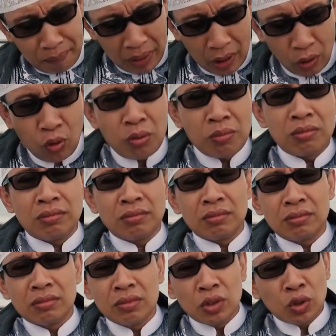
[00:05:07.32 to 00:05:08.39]
perlu
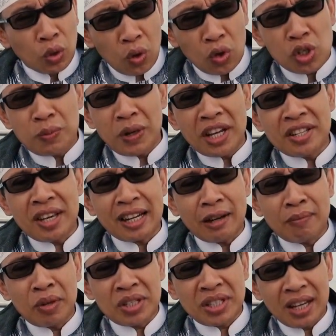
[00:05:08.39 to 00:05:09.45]
terus belajar
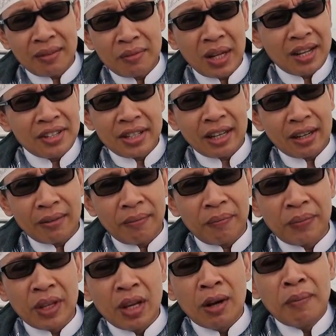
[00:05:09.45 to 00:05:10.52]
dan belajar
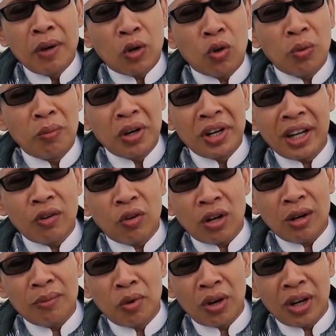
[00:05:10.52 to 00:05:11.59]
berkumpul dengan
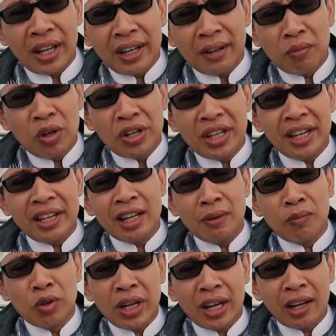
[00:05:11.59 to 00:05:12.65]
orang murla, mulia yang
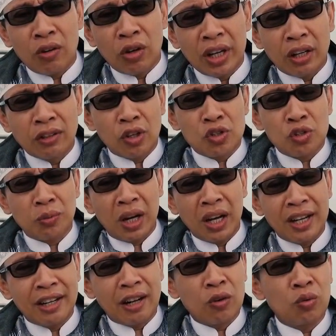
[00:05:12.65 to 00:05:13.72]
dimuliakan oleh Allah
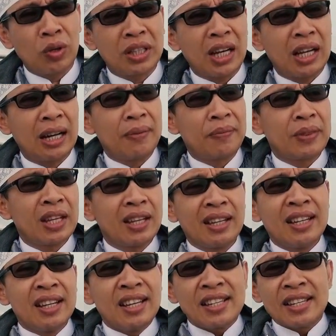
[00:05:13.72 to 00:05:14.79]
Subhanahu wa taala.
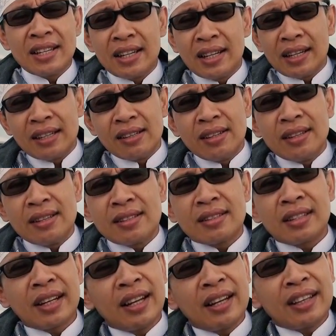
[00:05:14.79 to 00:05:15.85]

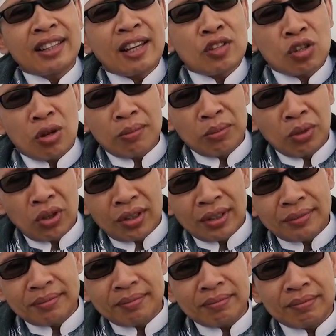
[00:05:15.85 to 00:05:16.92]
Sering kita sombong.
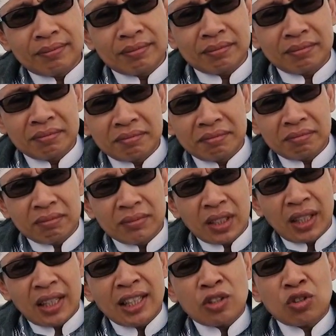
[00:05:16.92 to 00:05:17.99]

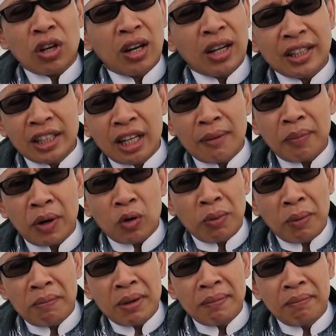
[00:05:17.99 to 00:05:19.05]
Kita seolah-olah tidak perlu
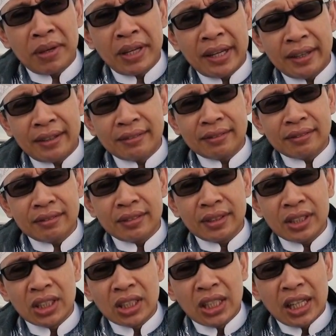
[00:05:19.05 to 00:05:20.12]
pembimbing.
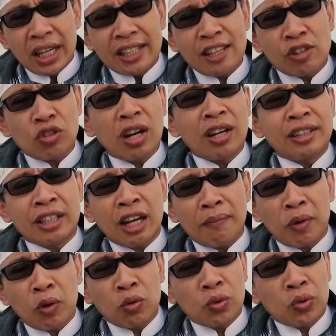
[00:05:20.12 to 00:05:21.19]
Kita seolah-olah tidak
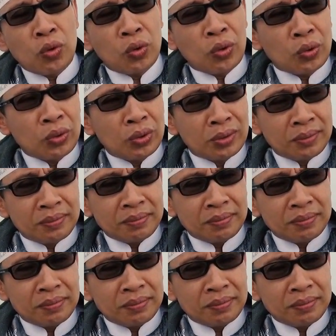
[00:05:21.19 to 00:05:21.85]
perlu guru.